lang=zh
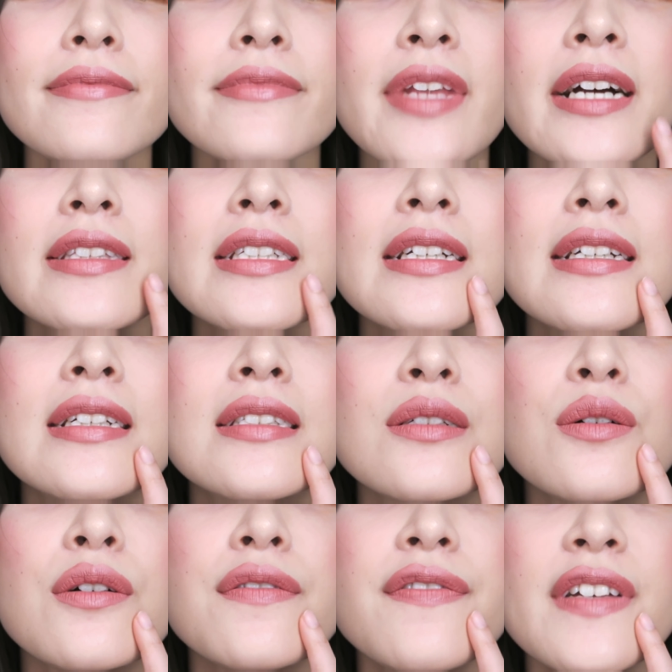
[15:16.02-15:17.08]
然后这个颜
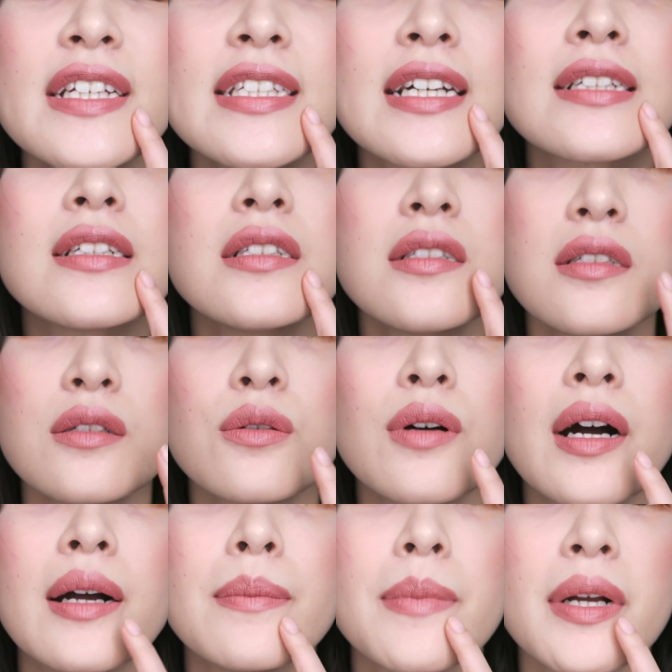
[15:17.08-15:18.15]
色我非常的喜
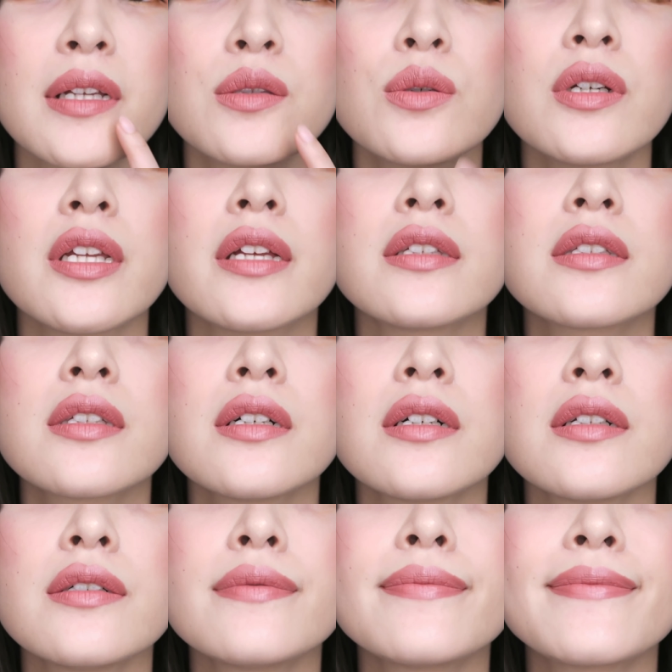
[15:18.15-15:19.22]
欢，买对颜色
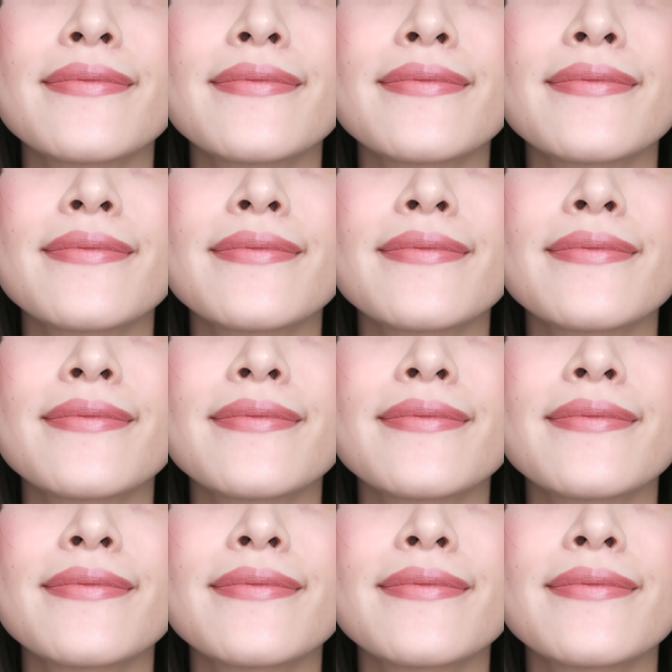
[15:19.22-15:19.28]
了。